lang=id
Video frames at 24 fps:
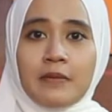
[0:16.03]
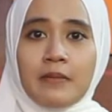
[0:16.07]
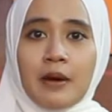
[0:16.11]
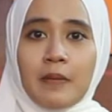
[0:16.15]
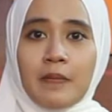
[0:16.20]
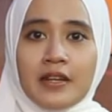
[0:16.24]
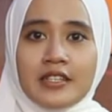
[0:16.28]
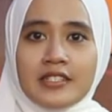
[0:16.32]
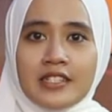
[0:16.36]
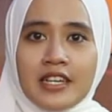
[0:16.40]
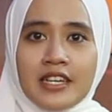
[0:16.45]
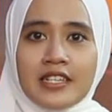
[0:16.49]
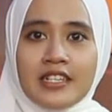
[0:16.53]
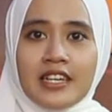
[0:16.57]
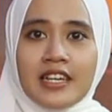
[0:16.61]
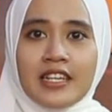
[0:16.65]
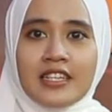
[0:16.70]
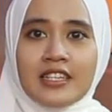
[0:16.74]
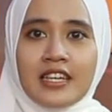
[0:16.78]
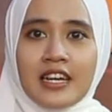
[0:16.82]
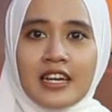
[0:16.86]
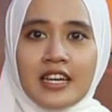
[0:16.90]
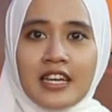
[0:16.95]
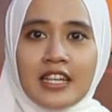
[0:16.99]
persen dari
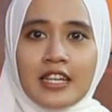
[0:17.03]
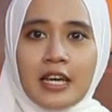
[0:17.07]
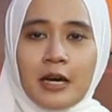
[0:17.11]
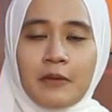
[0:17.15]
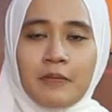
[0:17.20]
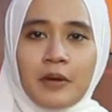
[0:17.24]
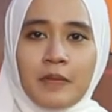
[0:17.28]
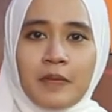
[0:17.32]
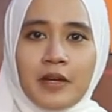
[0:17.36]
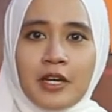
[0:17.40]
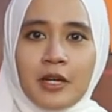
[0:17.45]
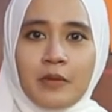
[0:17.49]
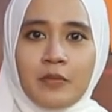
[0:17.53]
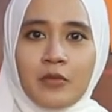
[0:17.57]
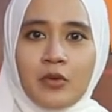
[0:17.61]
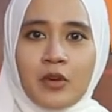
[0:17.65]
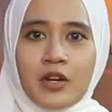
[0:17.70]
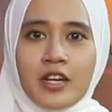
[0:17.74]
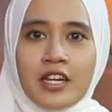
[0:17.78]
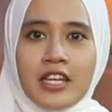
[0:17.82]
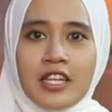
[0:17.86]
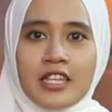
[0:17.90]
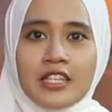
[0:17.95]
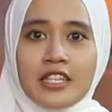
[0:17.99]
target APBD
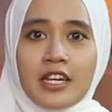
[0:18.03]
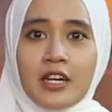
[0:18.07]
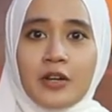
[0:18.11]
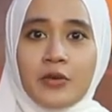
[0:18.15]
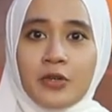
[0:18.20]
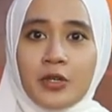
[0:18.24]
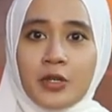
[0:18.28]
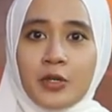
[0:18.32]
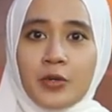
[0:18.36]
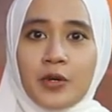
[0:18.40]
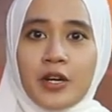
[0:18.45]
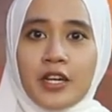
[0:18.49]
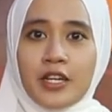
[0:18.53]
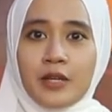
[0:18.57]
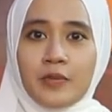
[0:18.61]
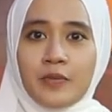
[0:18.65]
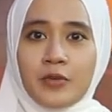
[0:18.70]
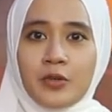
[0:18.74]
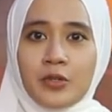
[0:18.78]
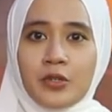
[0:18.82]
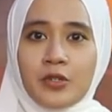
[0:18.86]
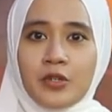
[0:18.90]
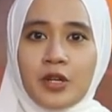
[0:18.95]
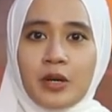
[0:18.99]
murni tahun
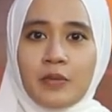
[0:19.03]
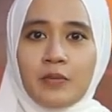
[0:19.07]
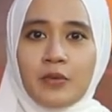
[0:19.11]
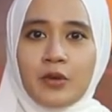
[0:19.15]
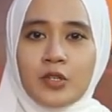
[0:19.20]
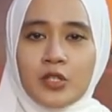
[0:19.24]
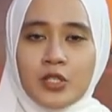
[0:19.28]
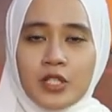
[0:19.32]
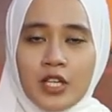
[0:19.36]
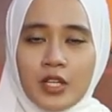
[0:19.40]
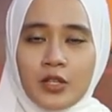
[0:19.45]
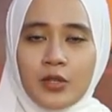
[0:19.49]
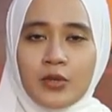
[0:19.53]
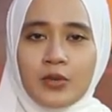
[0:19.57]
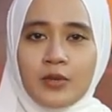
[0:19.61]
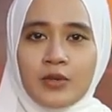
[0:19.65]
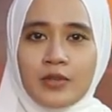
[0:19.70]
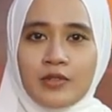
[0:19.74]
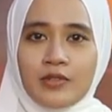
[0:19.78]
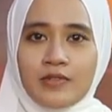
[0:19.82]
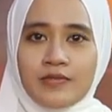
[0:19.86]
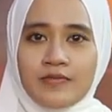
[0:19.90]
2021.